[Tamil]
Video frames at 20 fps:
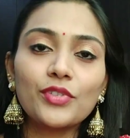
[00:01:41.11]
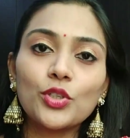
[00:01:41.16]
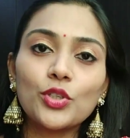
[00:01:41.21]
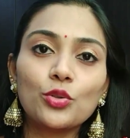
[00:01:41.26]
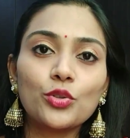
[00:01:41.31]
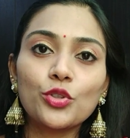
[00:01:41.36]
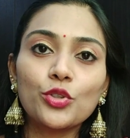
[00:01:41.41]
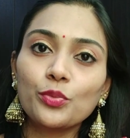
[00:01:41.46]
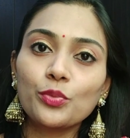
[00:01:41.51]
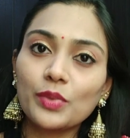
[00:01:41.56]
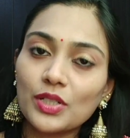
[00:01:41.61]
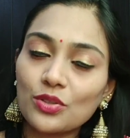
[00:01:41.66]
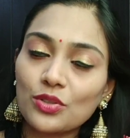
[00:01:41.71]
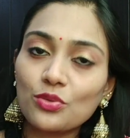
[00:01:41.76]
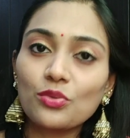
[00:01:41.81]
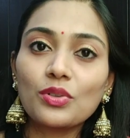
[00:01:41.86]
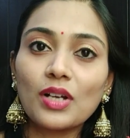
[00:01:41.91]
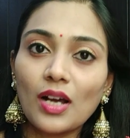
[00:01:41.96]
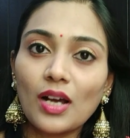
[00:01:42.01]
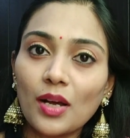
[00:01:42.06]

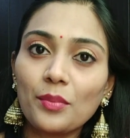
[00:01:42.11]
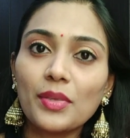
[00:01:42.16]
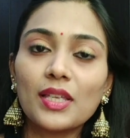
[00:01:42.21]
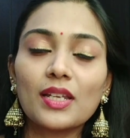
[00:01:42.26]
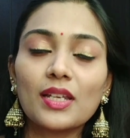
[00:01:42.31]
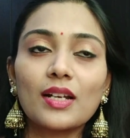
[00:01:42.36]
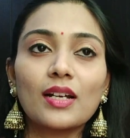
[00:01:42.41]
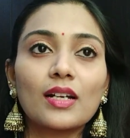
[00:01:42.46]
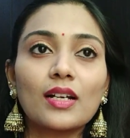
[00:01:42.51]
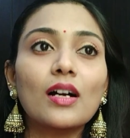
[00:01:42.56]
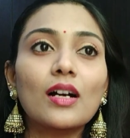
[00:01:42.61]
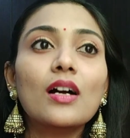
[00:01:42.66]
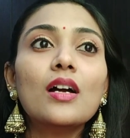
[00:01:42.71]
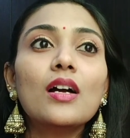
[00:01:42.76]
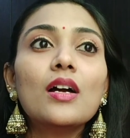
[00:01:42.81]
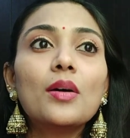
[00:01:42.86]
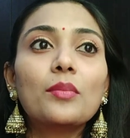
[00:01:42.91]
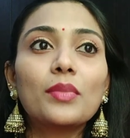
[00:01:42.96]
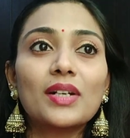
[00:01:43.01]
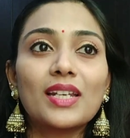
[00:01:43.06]
யூடியூபர்ஸும் காமிக்கிறாங்க
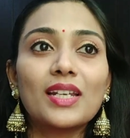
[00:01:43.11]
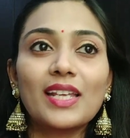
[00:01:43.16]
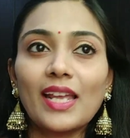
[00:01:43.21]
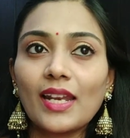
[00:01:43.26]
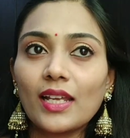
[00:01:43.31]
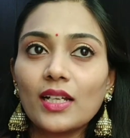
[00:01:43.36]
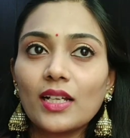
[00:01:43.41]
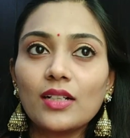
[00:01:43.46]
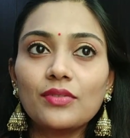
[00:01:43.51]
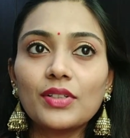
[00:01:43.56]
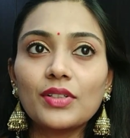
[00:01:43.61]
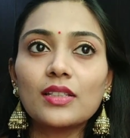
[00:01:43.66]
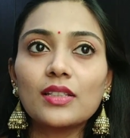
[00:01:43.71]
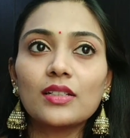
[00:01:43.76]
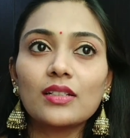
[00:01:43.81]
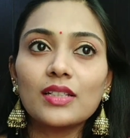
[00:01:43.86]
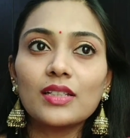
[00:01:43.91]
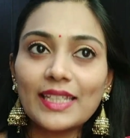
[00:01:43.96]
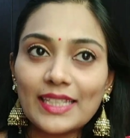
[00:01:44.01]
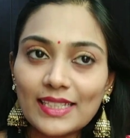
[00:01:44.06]
பட் எனக்கு
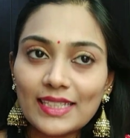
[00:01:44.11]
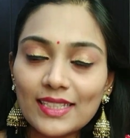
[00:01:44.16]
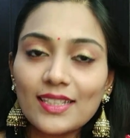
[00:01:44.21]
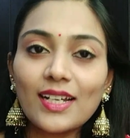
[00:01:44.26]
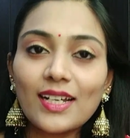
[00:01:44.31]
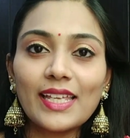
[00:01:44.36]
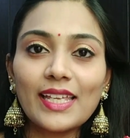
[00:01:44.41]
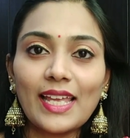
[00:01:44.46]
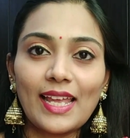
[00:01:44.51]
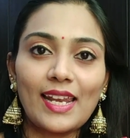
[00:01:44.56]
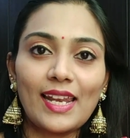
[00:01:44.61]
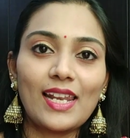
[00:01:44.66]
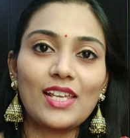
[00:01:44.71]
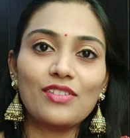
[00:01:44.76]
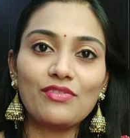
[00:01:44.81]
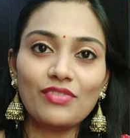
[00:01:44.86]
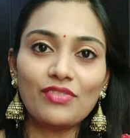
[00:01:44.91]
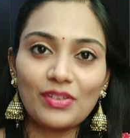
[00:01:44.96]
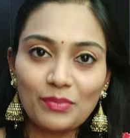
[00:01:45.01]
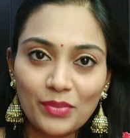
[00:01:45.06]
வந்து இதுதான் என்
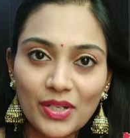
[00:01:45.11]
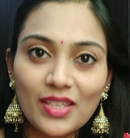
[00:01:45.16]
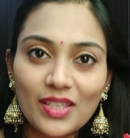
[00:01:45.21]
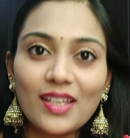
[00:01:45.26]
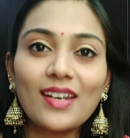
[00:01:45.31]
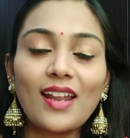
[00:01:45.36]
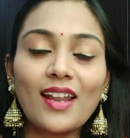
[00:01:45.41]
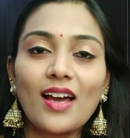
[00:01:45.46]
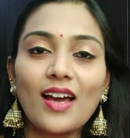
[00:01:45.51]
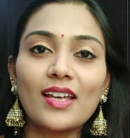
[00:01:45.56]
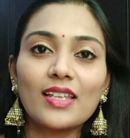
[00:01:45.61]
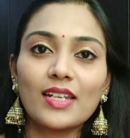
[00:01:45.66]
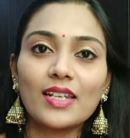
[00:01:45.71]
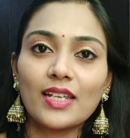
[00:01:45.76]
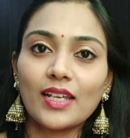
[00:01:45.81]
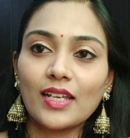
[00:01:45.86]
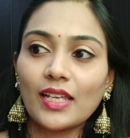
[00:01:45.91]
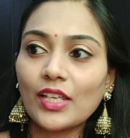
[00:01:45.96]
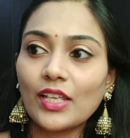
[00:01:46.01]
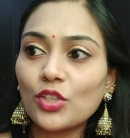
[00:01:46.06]
லைஃப் இப்படி தான் நான்
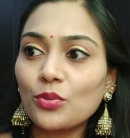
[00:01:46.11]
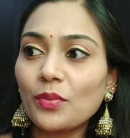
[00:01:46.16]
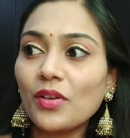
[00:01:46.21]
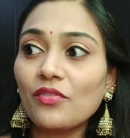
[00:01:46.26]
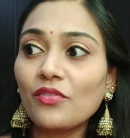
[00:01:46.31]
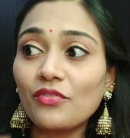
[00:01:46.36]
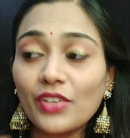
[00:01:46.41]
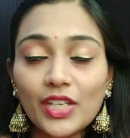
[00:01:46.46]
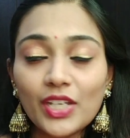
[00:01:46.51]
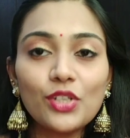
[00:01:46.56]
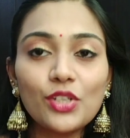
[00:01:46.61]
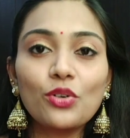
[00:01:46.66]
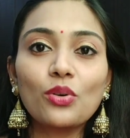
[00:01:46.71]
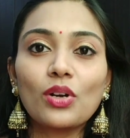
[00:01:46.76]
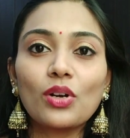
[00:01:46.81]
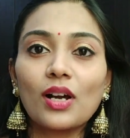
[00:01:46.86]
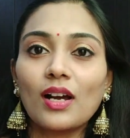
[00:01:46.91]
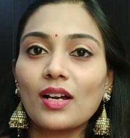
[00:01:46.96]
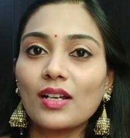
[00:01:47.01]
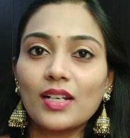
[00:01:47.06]
இருக்கேன் எதுவுமே
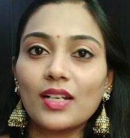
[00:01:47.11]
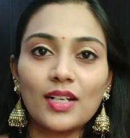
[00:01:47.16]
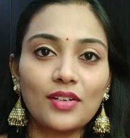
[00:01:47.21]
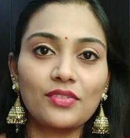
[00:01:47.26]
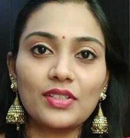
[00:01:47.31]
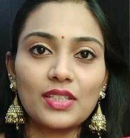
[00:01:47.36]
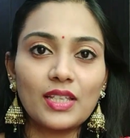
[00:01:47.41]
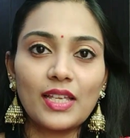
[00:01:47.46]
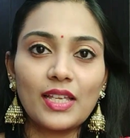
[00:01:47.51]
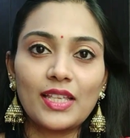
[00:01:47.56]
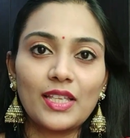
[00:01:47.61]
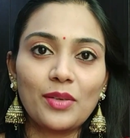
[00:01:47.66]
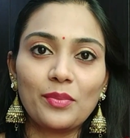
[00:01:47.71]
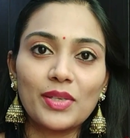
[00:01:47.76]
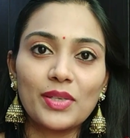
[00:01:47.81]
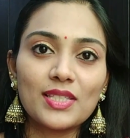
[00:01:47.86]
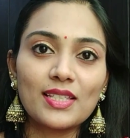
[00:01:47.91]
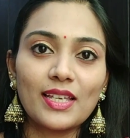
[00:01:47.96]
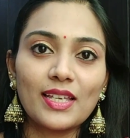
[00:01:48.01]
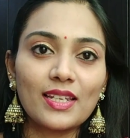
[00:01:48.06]
வீடியோக்காக நான் வந்து
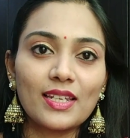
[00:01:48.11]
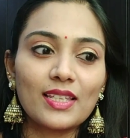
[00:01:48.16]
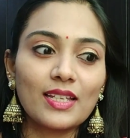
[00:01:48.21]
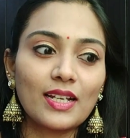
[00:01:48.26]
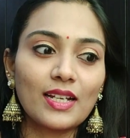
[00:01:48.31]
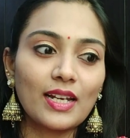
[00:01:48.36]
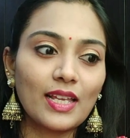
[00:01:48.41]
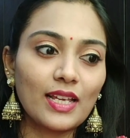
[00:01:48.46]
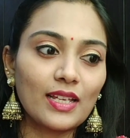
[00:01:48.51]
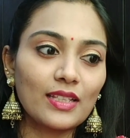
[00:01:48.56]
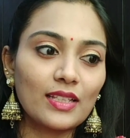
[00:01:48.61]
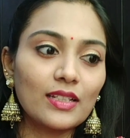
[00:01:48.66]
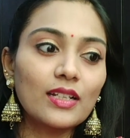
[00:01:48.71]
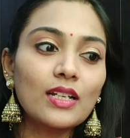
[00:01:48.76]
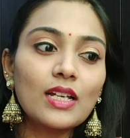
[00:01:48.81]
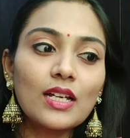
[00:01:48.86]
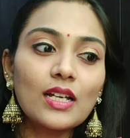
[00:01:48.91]
எதையுமே செய்கிறது கிடையாது